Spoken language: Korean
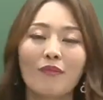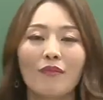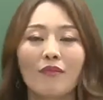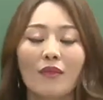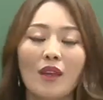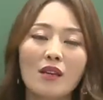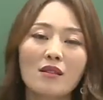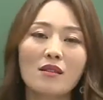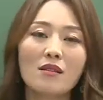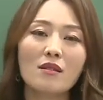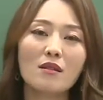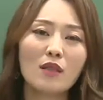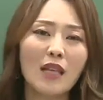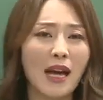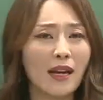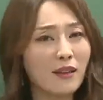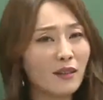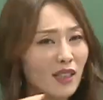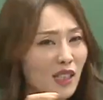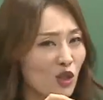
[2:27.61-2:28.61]
내지는
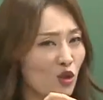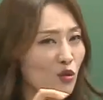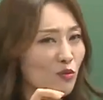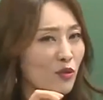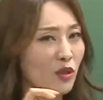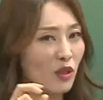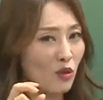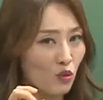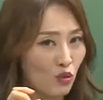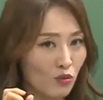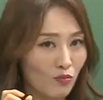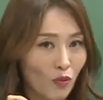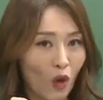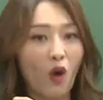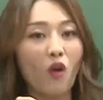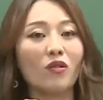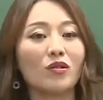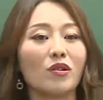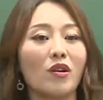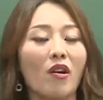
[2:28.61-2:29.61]
다른 기출문제도 좀
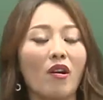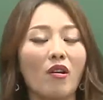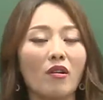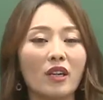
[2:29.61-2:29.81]
넣었어요.